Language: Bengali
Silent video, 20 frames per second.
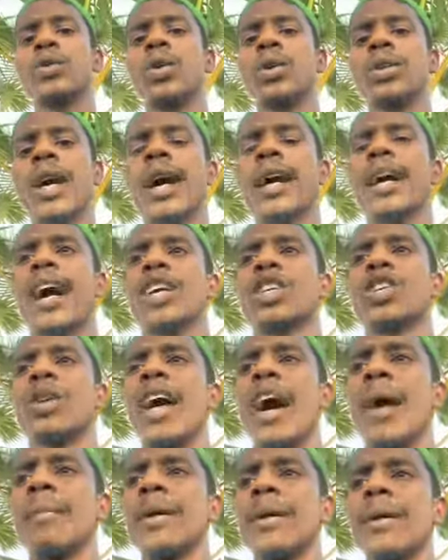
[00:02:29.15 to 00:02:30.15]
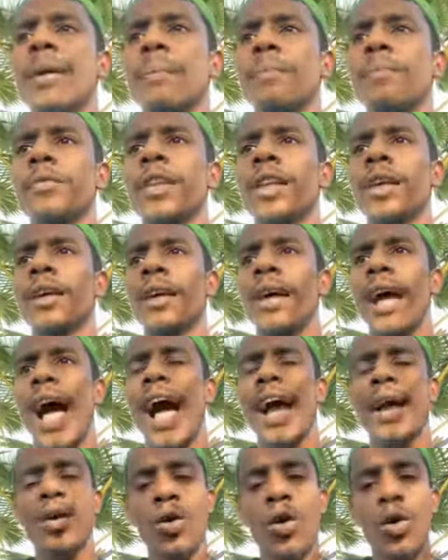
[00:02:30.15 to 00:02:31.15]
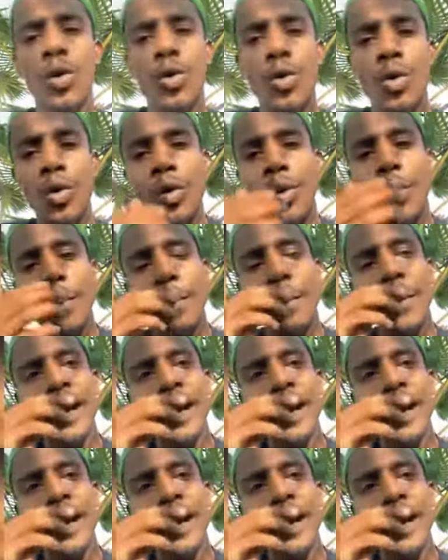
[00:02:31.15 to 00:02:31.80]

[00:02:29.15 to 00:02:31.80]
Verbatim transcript: তো যাক আসলে আমি আগেও কোনো